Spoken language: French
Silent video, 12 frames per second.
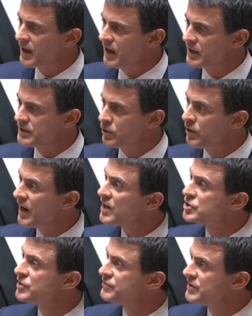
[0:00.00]
à de
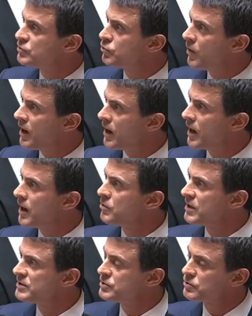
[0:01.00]
larges victoires à
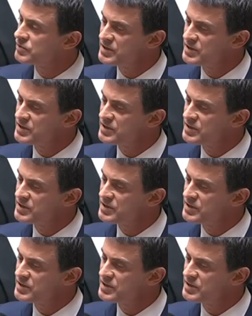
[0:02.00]
l'occasion